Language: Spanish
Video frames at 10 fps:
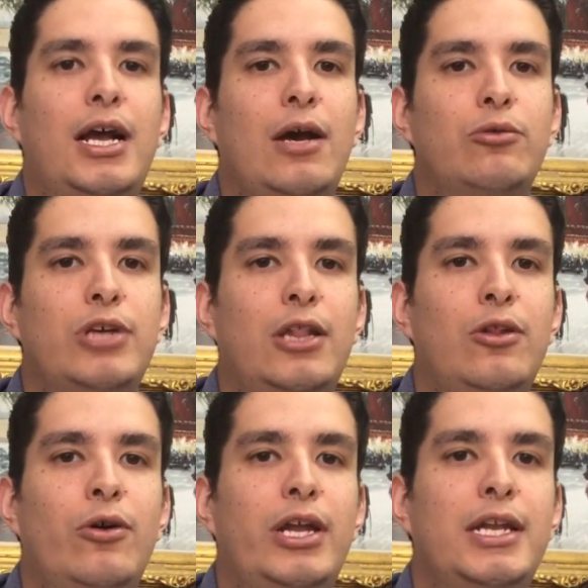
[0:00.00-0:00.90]

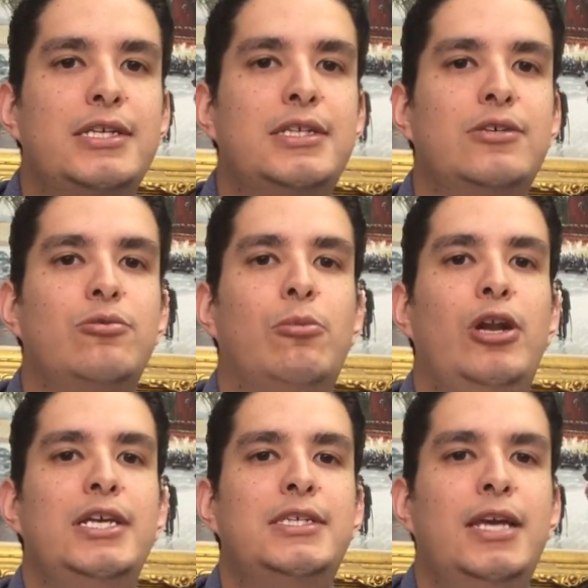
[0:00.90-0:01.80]
causando en este su
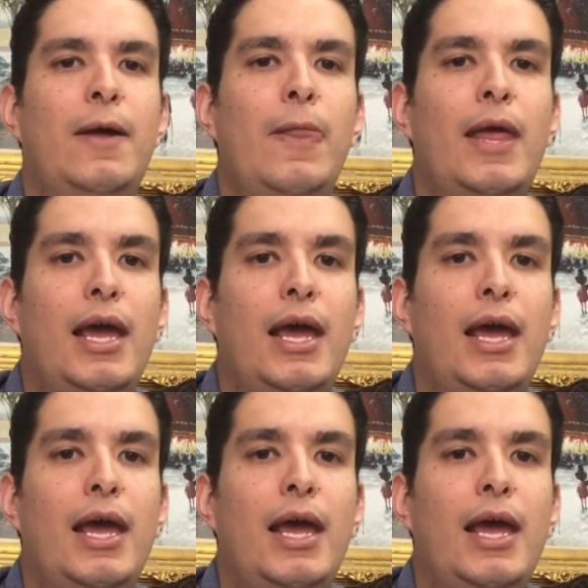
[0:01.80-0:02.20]
molestia.